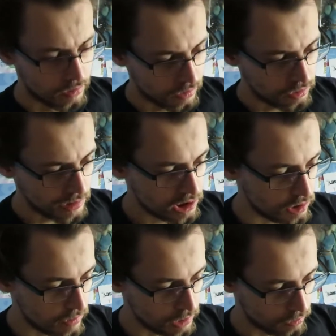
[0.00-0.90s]
Euh, celui-là, je
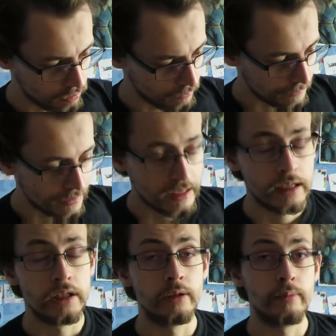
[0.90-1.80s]
l'ai eu à deux.
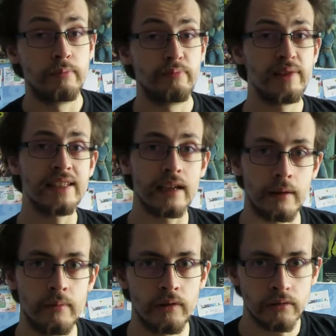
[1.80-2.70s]

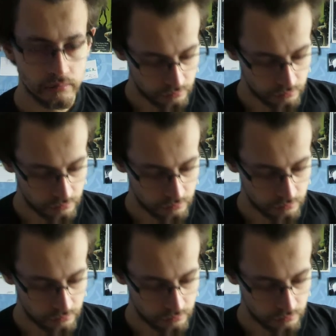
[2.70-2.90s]
Bizarrement,